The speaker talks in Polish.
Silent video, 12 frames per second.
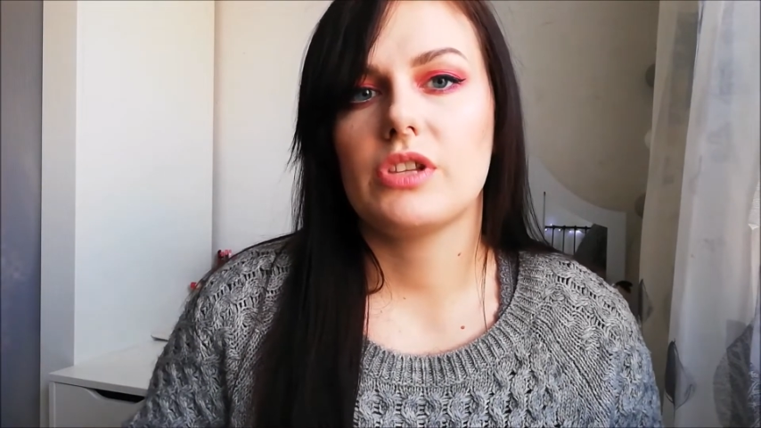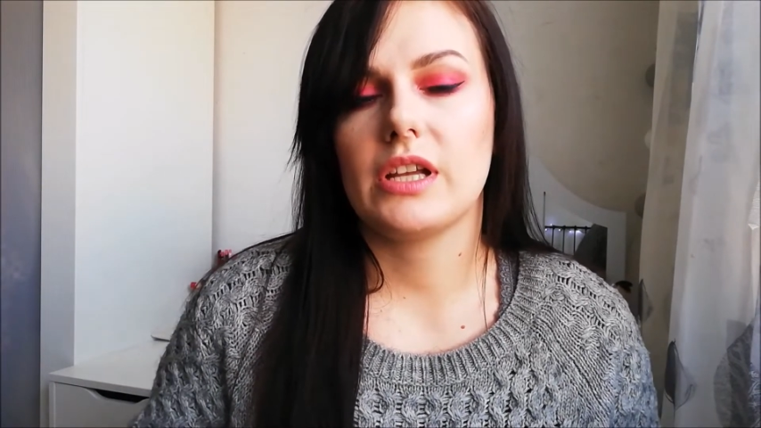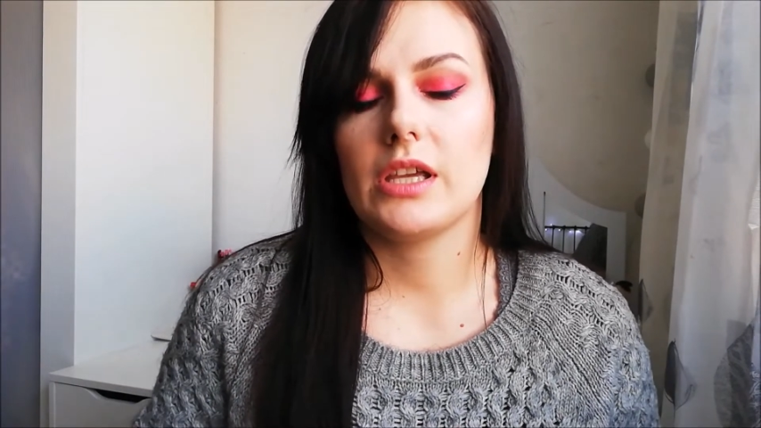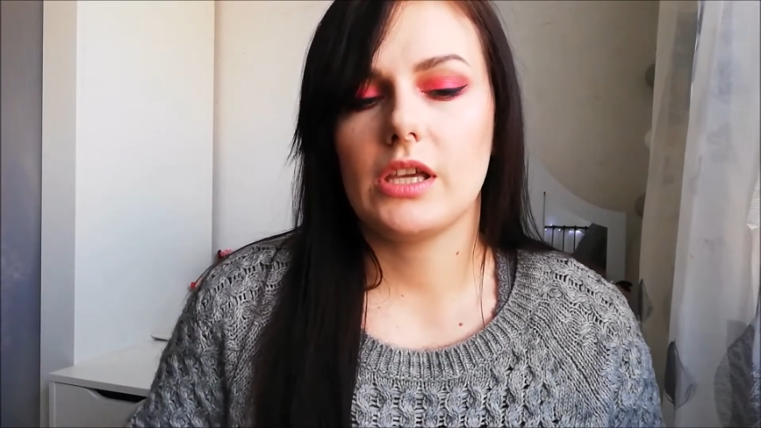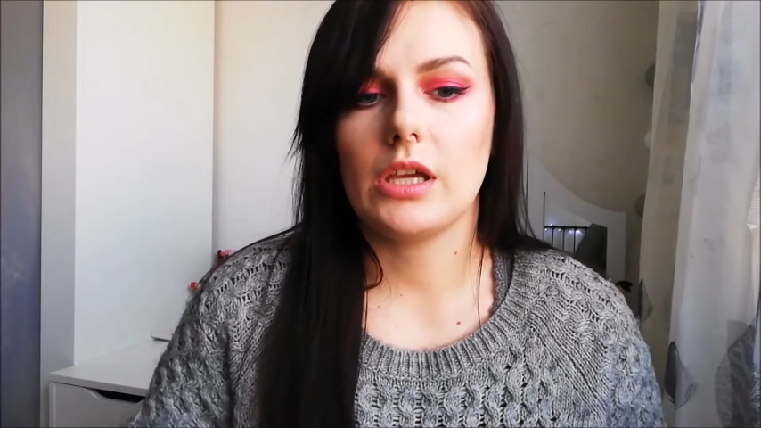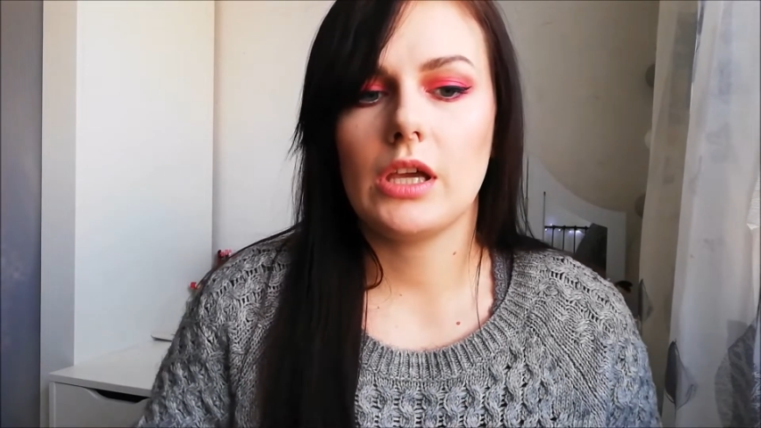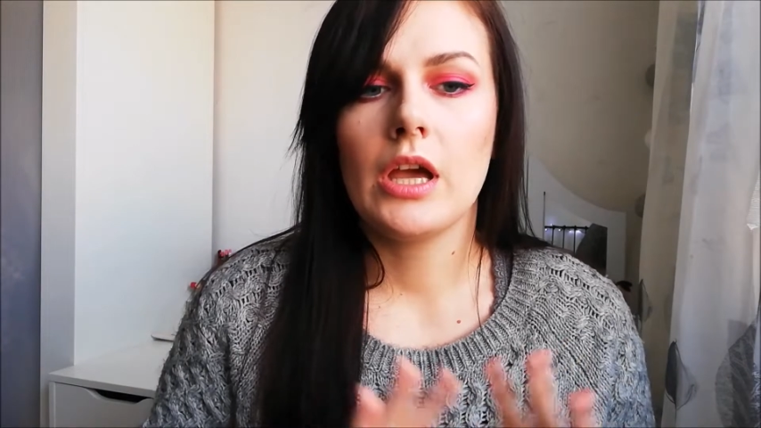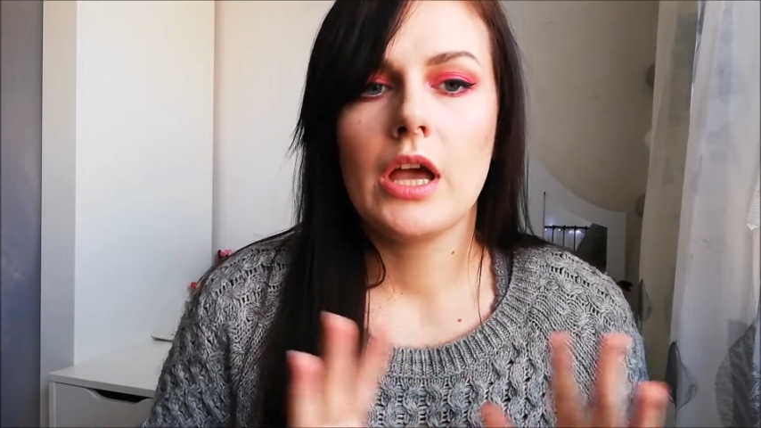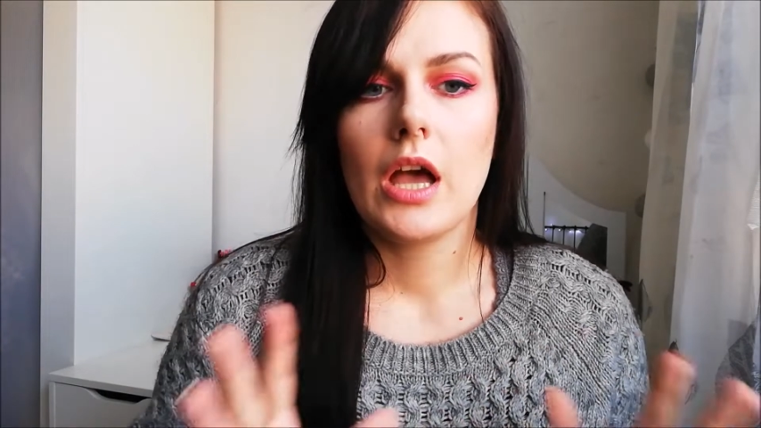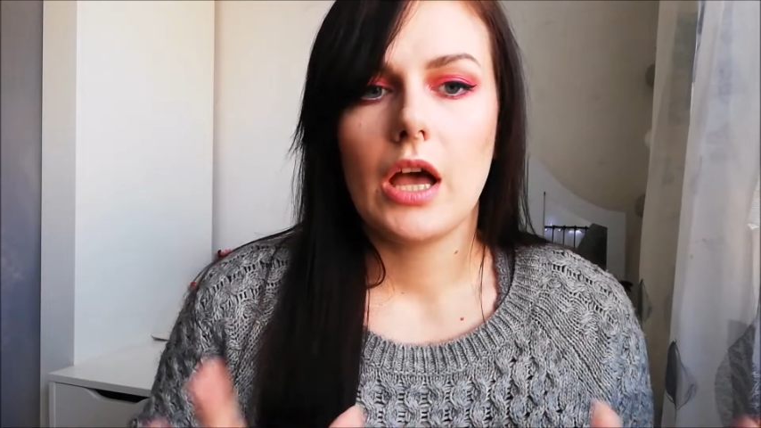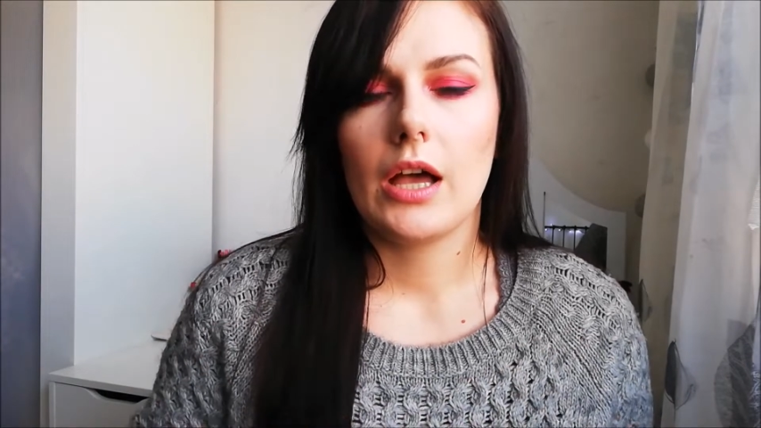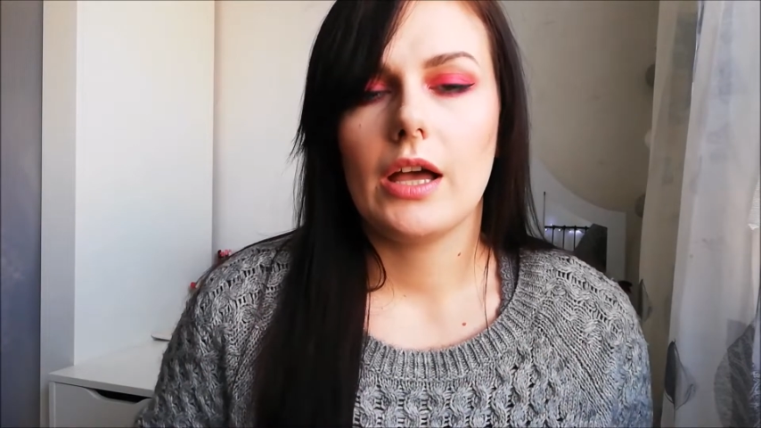taki
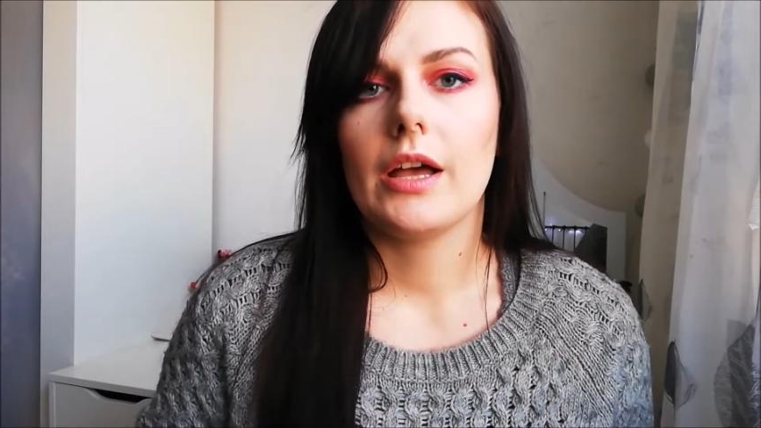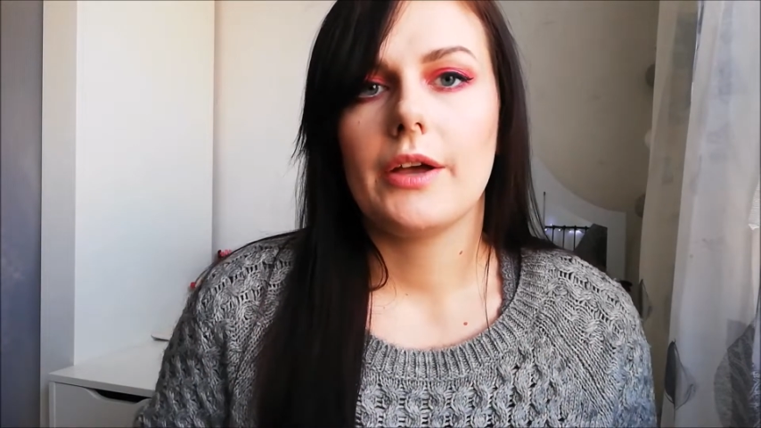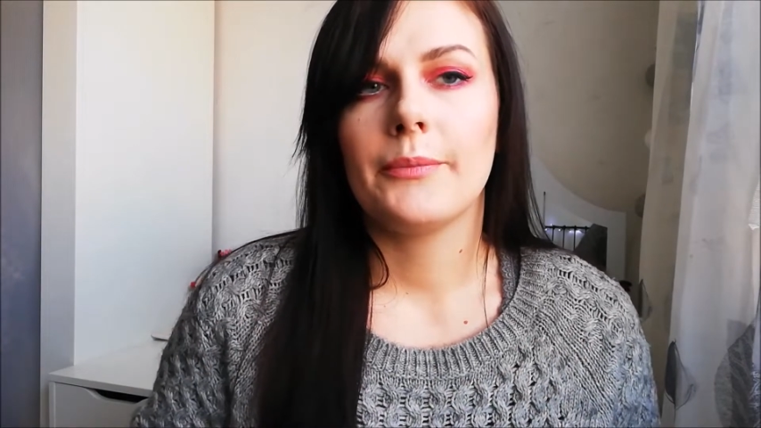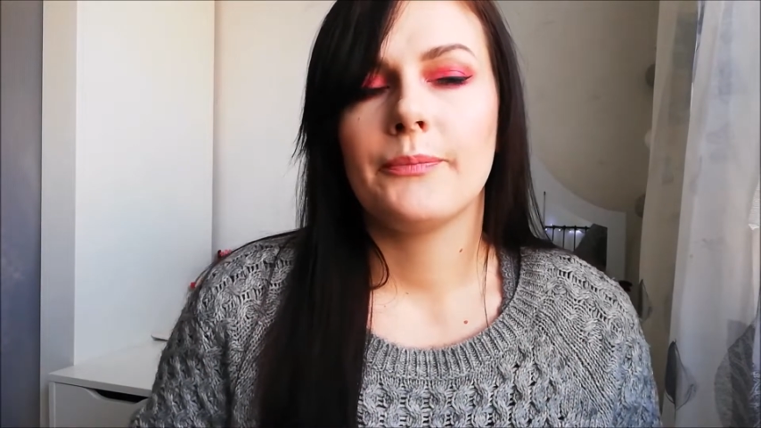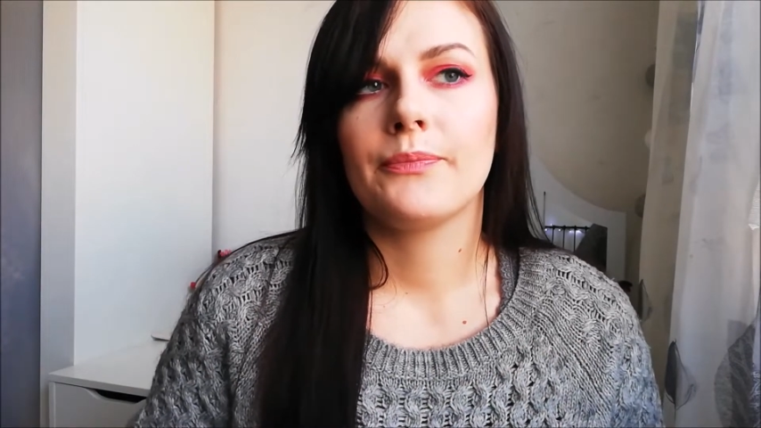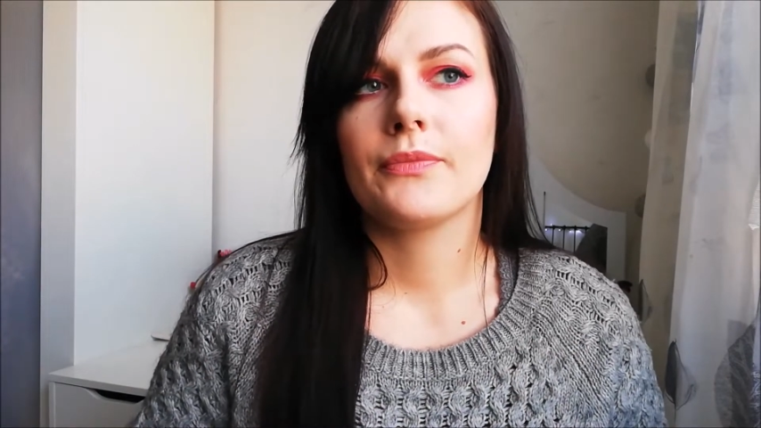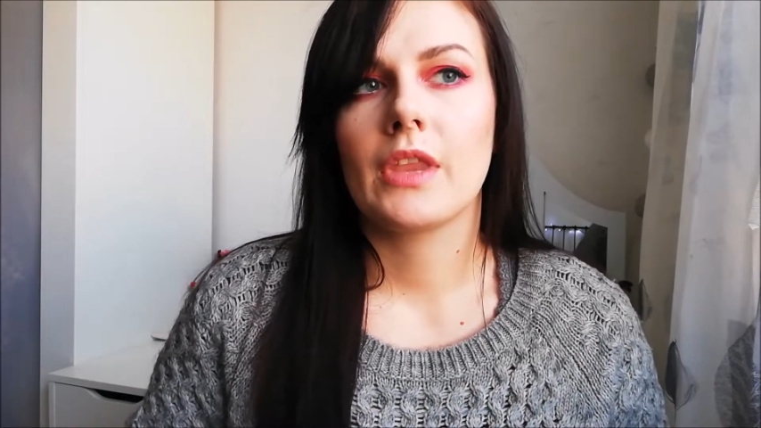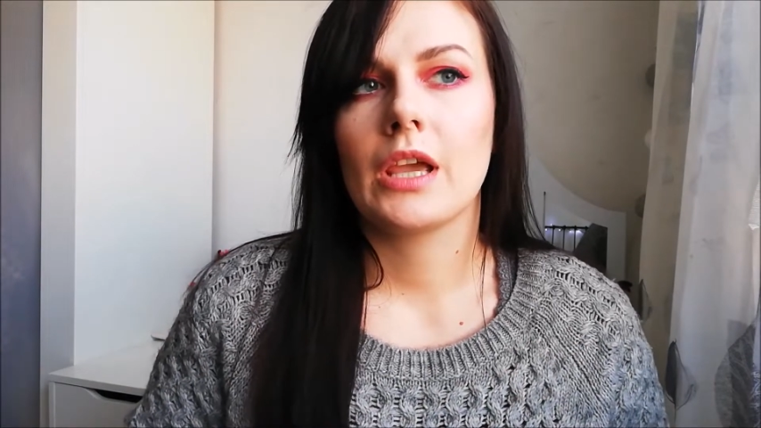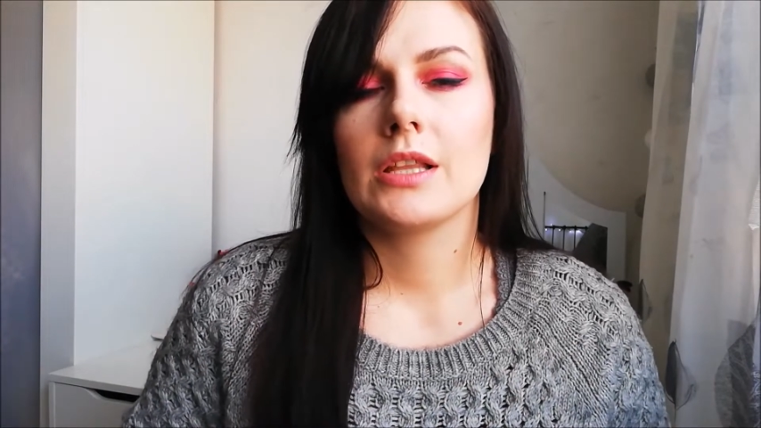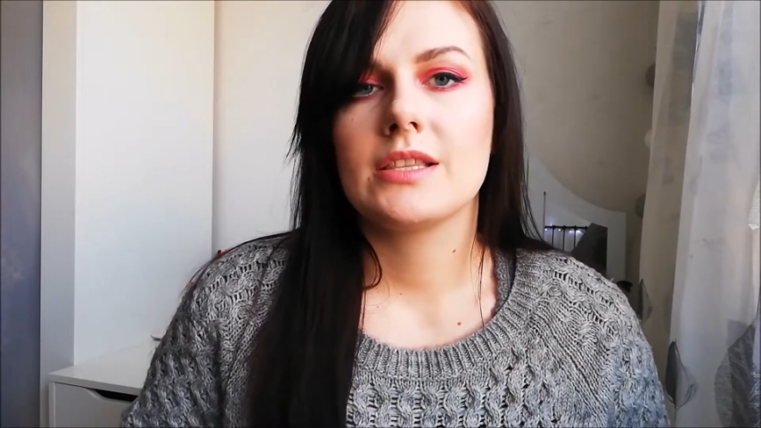um,